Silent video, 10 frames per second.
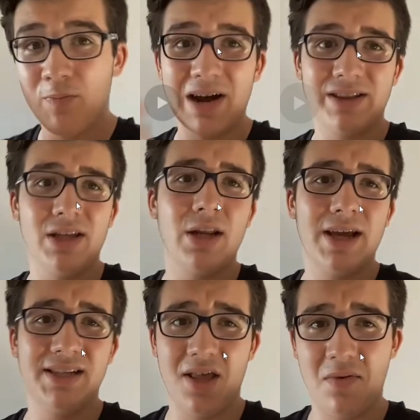Compartir
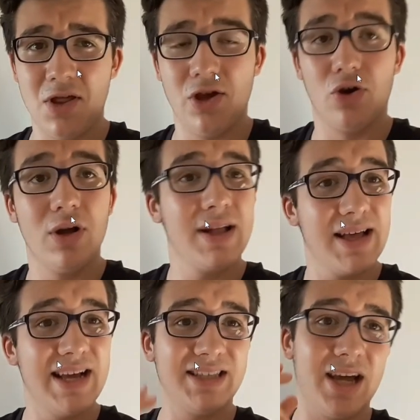este vídeo,
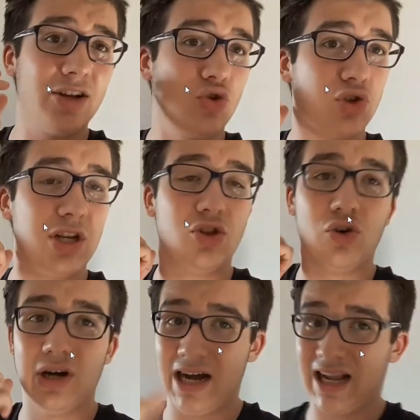estar
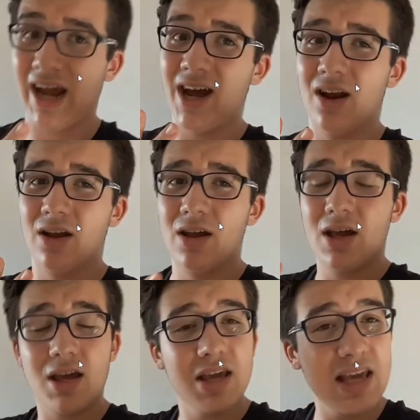suscrito al canal...
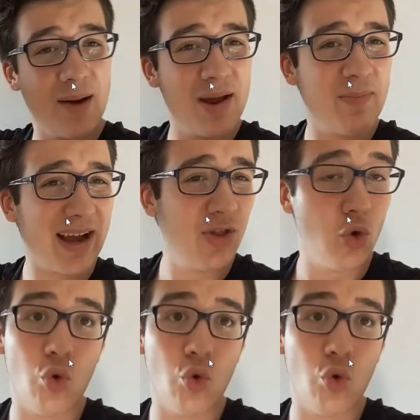Toma. Y haber pegado